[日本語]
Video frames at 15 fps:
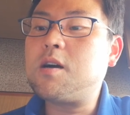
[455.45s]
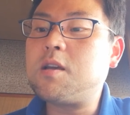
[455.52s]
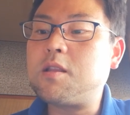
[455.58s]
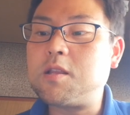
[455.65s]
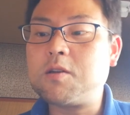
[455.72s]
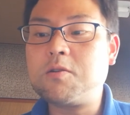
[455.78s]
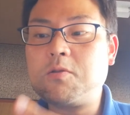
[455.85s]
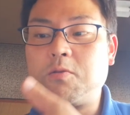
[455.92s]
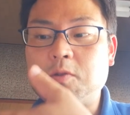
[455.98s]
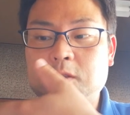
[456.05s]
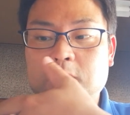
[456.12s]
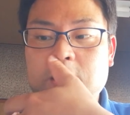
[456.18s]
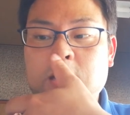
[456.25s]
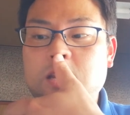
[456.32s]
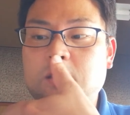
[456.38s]
入ってくると
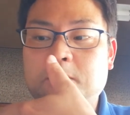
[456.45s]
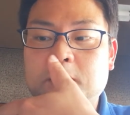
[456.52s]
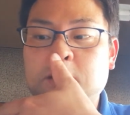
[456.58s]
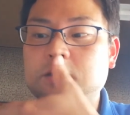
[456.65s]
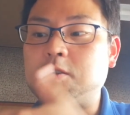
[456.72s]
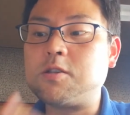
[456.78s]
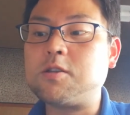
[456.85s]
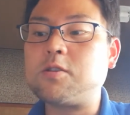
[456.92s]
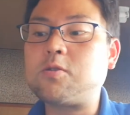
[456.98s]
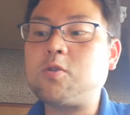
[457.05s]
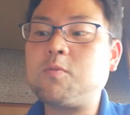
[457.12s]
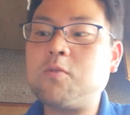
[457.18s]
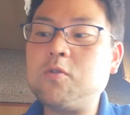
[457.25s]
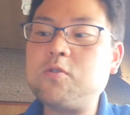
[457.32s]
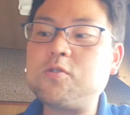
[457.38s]
さ、テレビにずっ
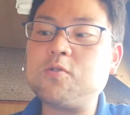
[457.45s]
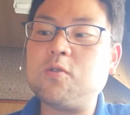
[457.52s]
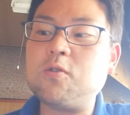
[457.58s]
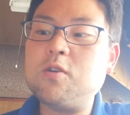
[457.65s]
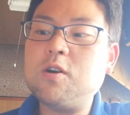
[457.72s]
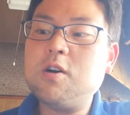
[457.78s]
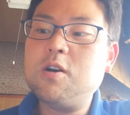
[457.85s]
と文句を